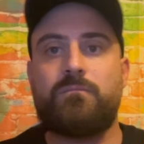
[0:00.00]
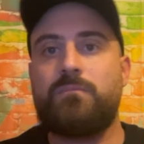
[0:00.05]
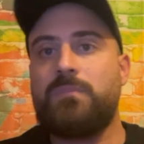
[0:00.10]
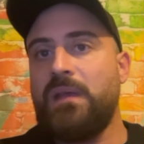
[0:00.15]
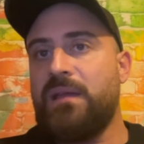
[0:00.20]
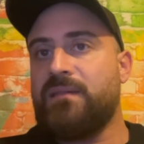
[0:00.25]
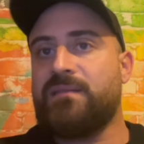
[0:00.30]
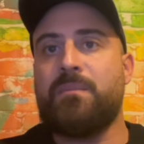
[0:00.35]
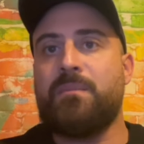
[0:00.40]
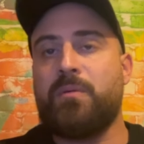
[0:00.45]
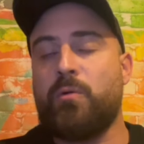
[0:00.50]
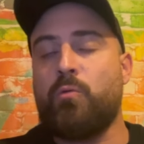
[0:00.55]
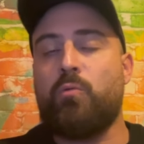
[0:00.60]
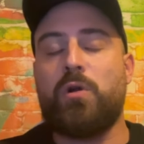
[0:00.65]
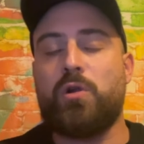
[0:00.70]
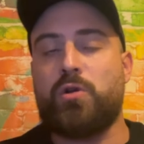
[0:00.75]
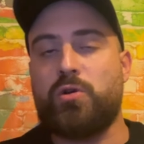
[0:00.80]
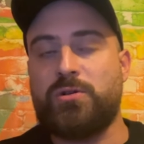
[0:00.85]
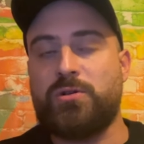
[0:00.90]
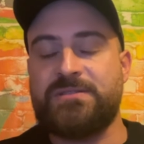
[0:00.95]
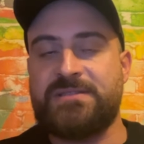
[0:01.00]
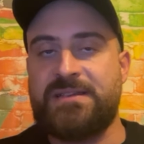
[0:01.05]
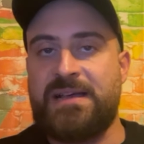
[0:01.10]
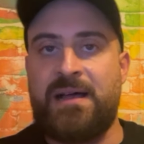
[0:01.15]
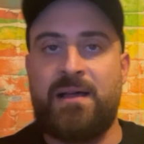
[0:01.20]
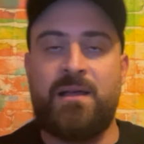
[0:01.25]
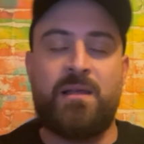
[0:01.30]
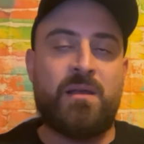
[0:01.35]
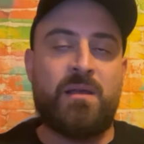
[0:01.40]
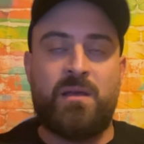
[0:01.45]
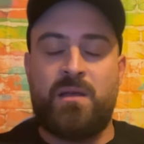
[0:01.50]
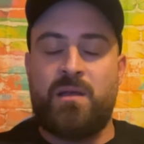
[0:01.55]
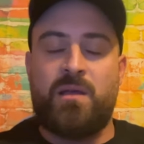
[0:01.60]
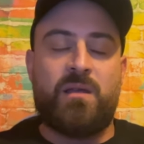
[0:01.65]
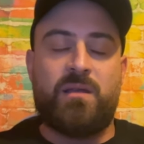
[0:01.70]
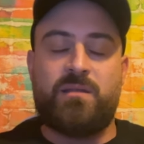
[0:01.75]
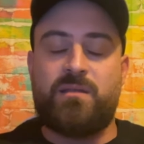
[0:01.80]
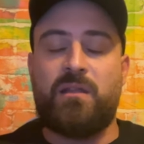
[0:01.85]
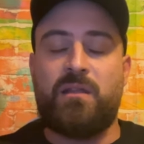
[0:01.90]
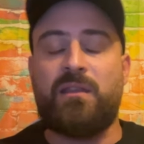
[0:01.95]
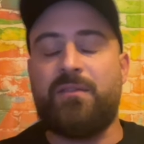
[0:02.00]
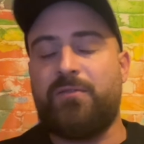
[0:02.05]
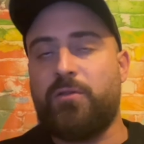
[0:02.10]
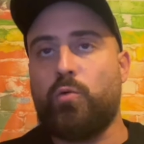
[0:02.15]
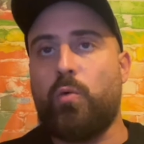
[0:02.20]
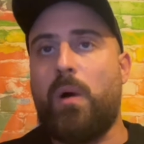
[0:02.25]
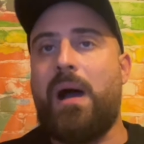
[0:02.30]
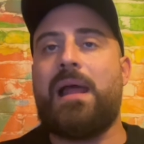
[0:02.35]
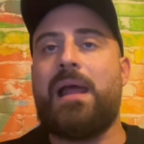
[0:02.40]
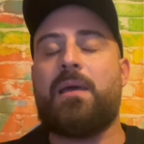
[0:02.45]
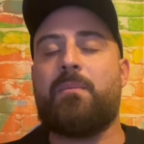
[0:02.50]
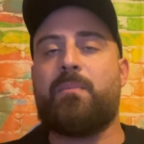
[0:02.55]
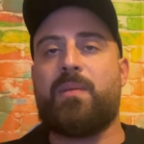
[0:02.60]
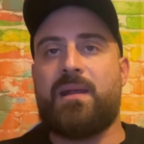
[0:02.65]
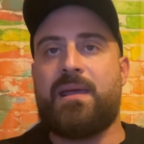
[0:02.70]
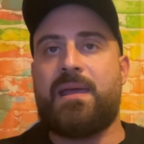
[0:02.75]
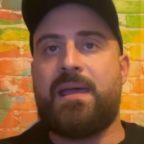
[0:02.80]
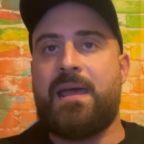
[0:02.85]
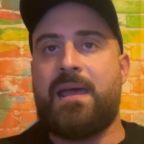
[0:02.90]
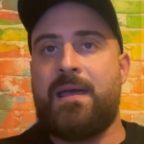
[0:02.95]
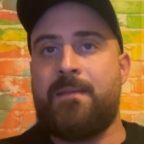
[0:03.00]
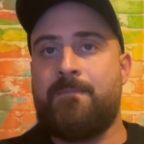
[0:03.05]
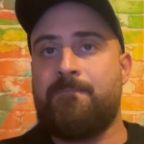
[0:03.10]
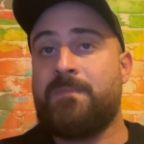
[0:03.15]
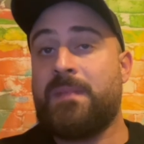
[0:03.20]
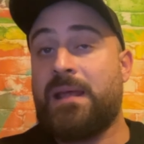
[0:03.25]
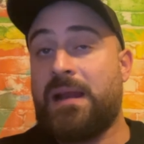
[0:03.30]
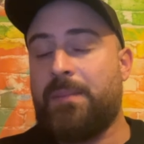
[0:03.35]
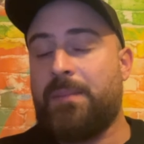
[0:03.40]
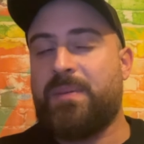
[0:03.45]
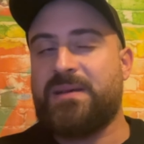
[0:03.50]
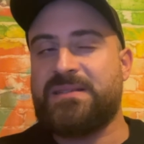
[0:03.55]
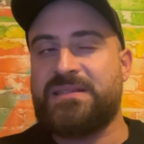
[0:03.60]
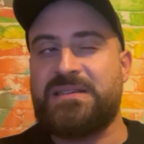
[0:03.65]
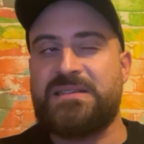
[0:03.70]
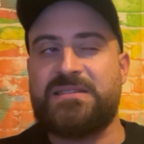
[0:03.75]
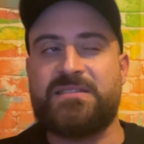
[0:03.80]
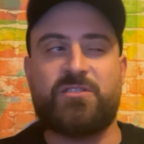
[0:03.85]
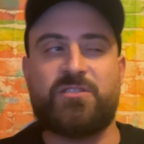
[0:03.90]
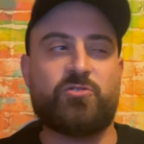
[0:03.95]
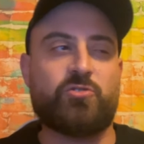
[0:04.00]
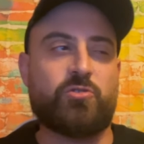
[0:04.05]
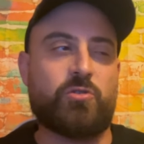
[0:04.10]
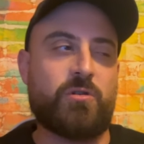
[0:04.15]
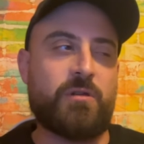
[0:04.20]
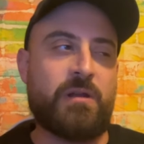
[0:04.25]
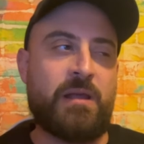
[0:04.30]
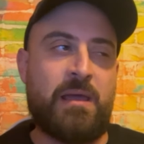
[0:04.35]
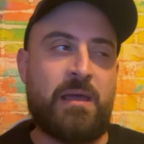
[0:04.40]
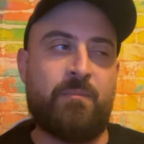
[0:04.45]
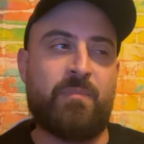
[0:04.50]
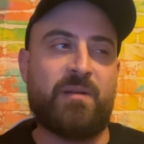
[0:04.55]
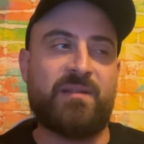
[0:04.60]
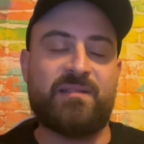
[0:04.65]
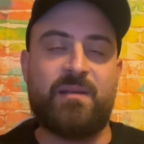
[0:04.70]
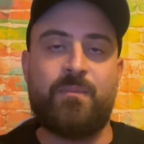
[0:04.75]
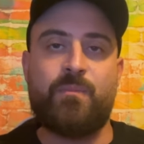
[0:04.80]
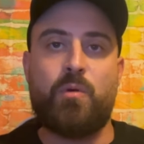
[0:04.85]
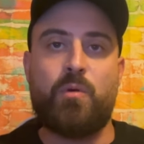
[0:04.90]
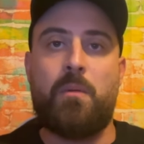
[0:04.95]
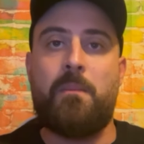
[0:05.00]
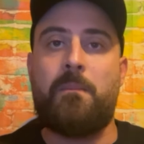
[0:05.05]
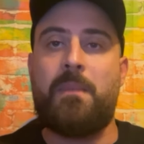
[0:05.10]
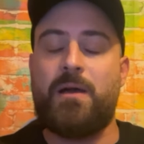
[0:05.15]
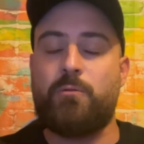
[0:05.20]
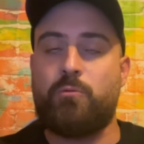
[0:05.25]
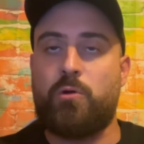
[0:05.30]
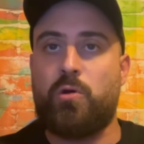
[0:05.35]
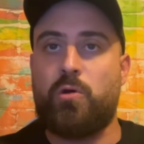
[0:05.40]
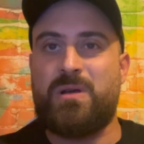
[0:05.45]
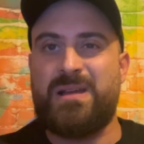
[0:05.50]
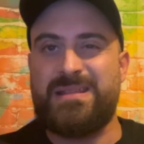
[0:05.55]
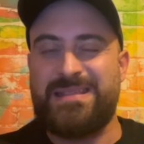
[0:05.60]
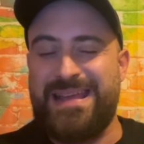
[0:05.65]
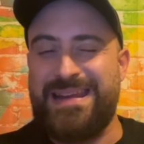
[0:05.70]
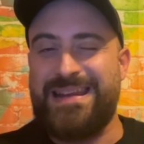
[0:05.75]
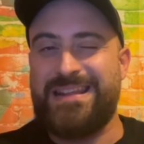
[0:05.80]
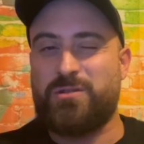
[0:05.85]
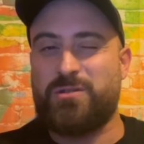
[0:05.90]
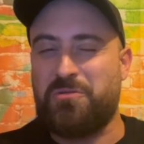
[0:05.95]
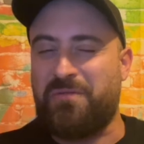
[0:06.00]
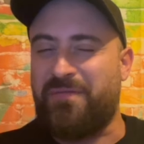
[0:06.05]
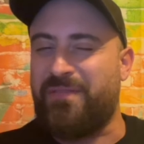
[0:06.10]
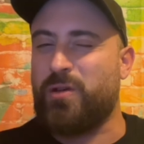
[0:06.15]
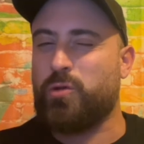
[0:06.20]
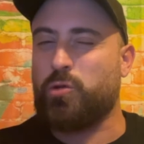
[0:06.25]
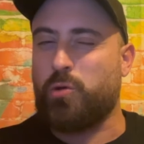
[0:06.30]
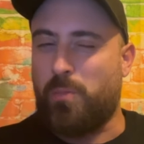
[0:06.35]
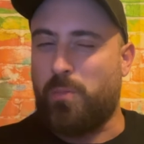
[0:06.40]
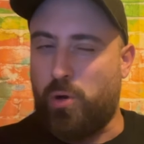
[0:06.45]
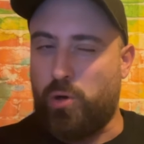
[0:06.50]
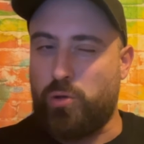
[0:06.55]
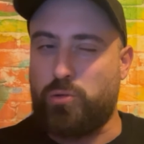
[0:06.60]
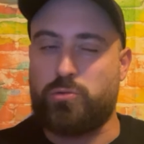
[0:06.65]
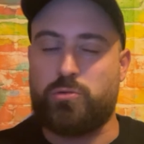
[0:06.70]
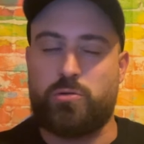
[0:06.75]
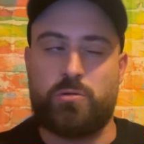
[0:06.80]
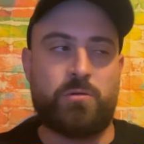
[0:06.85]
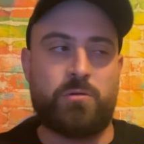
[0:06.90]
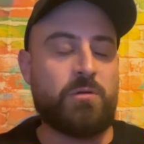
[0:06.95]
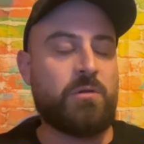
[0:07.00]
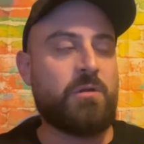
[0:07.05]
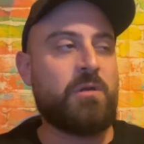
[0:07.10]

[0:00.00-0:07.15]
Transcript: è sempre un qualcosa di individuale, perché nella passata stagione, per esempio, Manuel Locatelli ha sofferto molto,